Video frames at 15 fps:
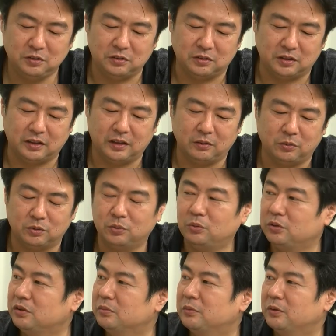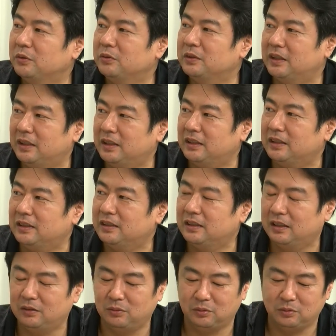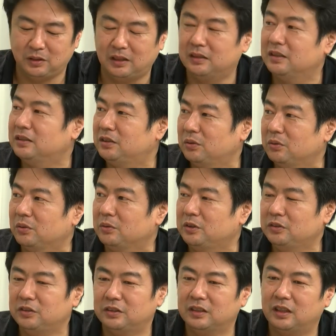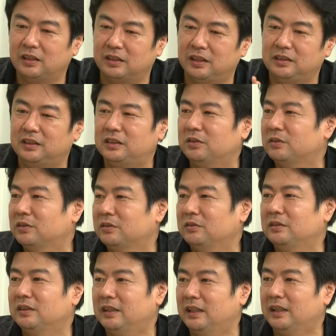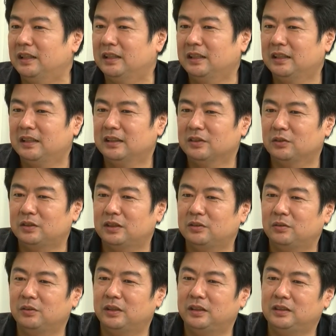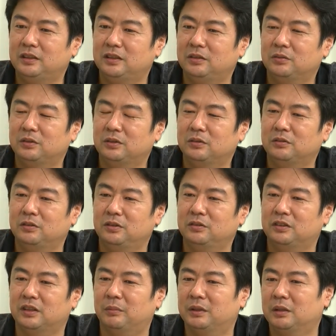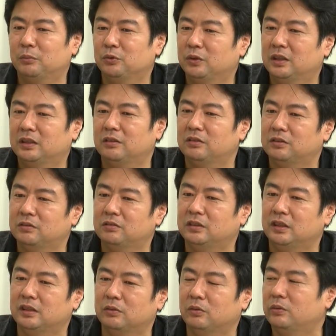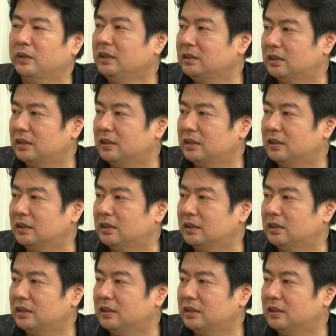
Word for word: スって結構そういうもので、うん、あのなんですよとニュースが現実を作ってそしてその現実を作るニュースがまた物語を作ってってことを連